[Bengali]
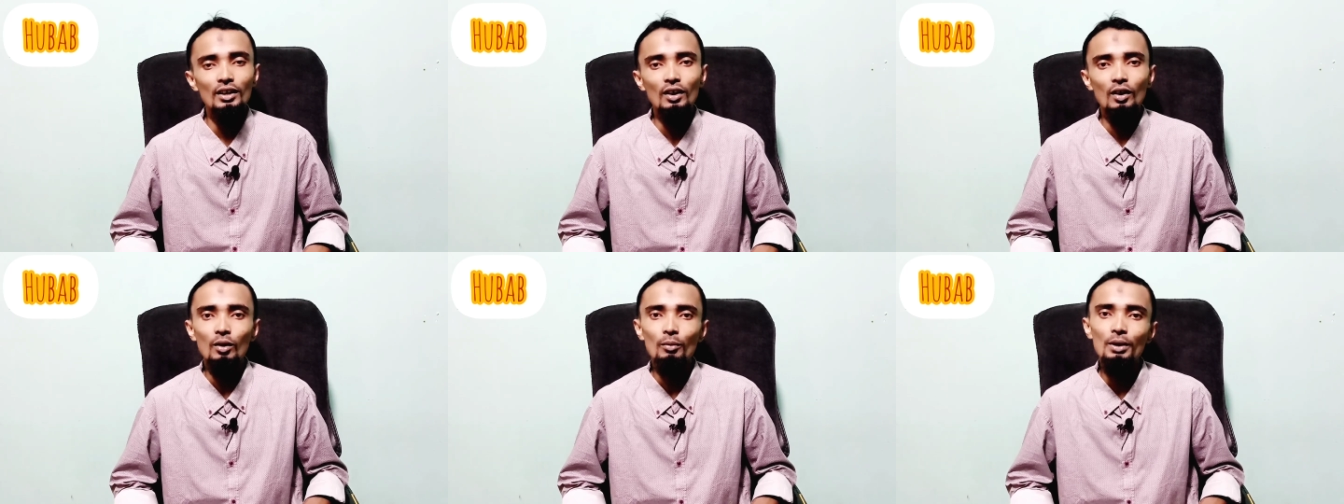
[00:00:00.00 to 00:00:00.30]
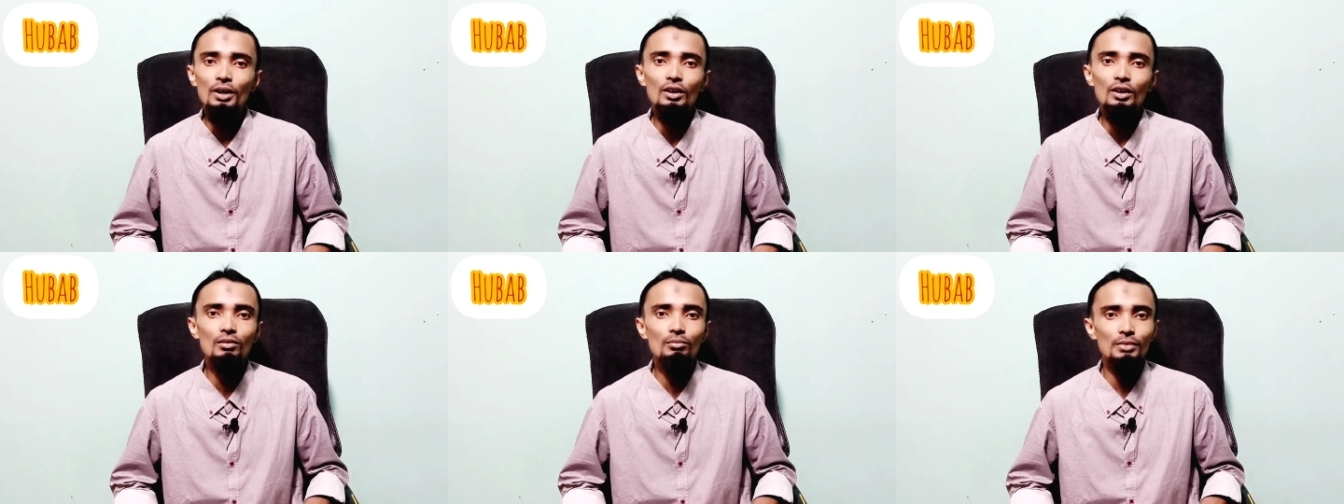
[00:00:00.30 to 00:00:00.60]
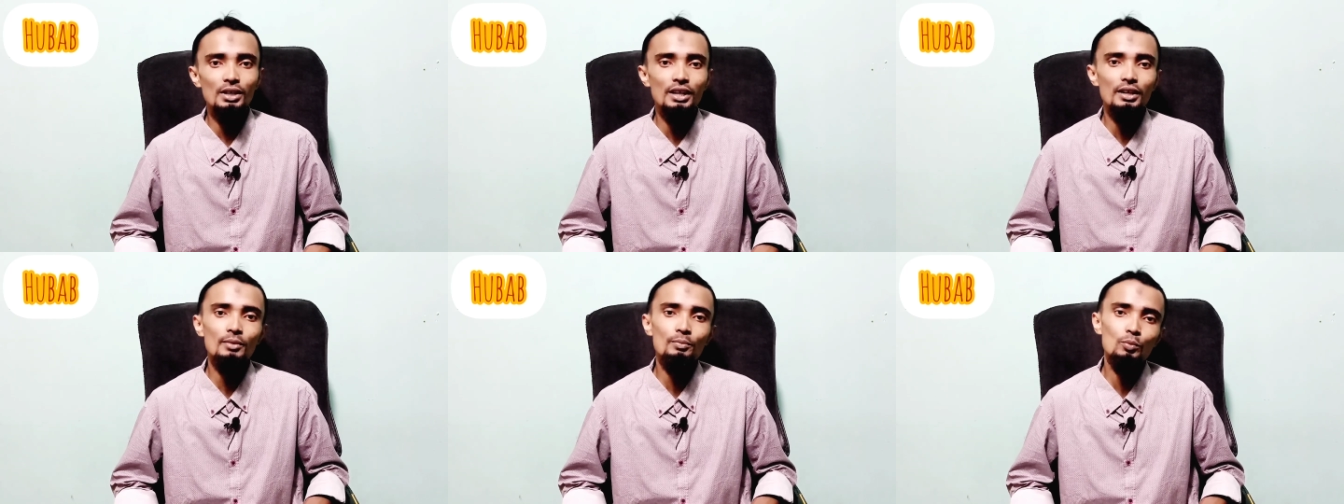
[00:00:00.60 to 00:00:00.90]
ওভারঅল
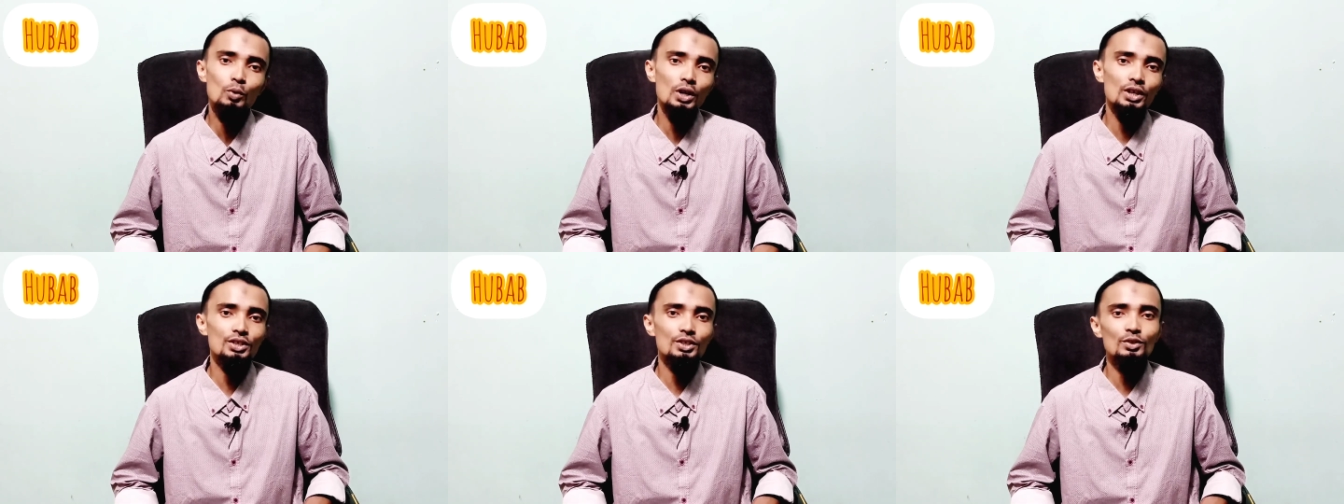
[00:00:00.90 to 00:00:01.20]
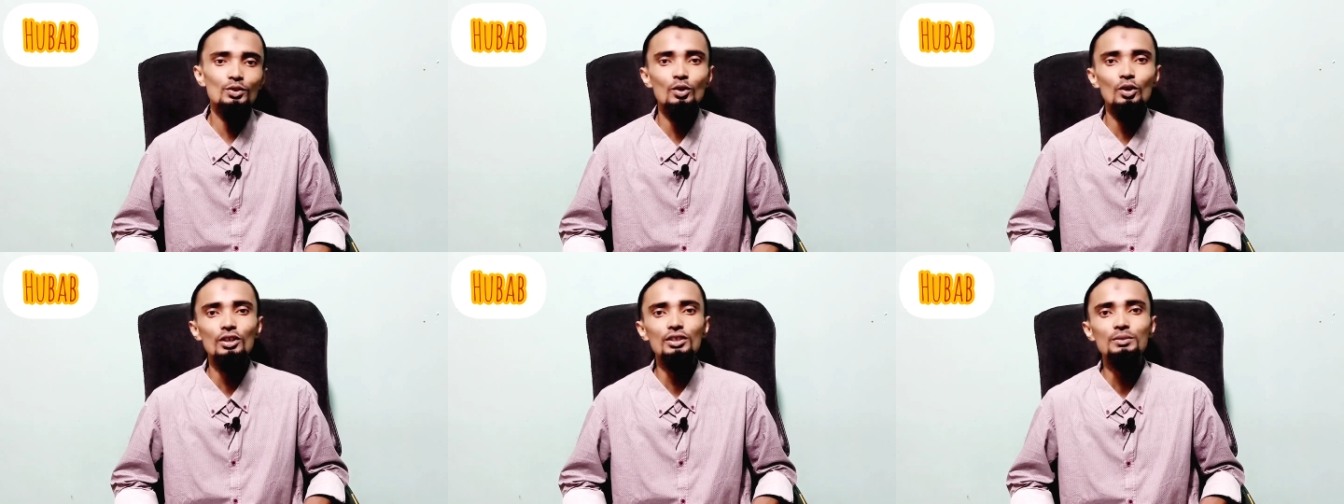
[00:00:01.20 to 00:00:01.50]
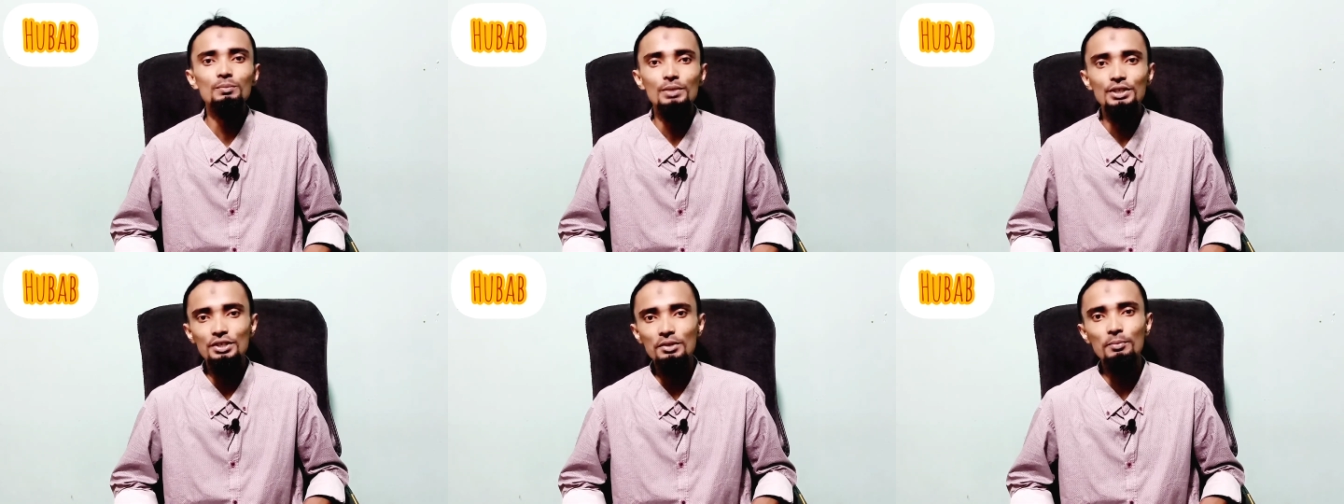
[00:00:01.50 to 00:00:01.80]
মিলে প্রোডাকশন খরচ
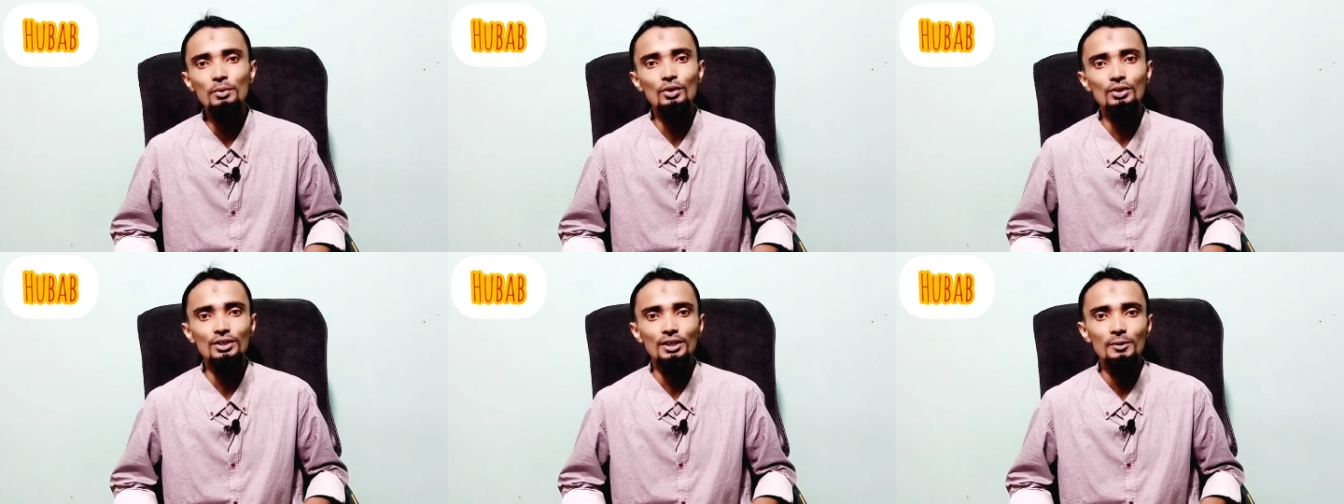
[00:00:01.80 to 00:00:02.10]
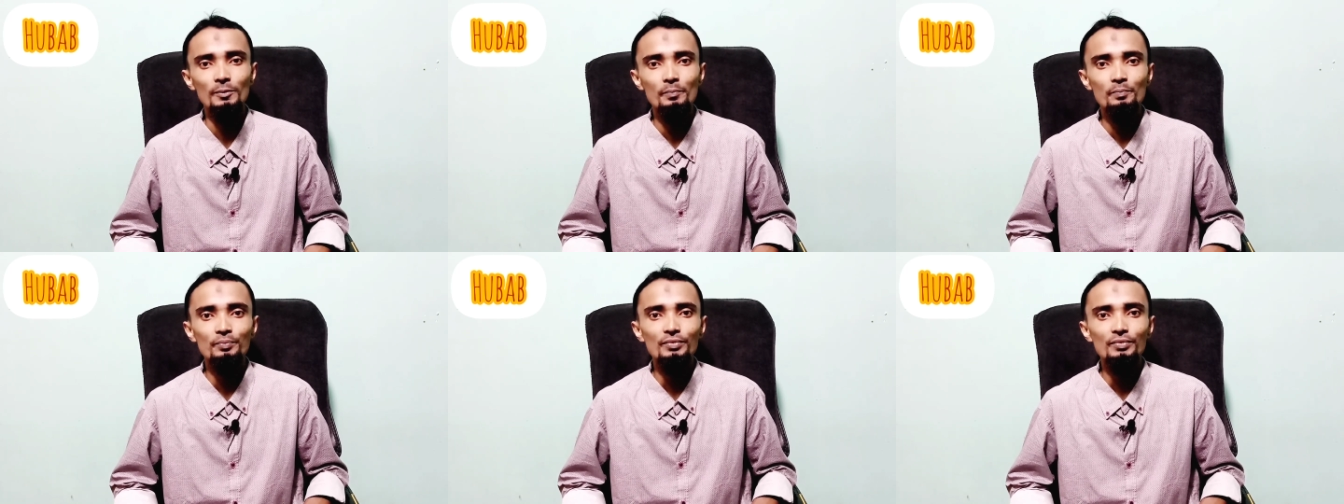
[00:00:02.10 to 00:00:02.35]
বেশি পড়ে দেয়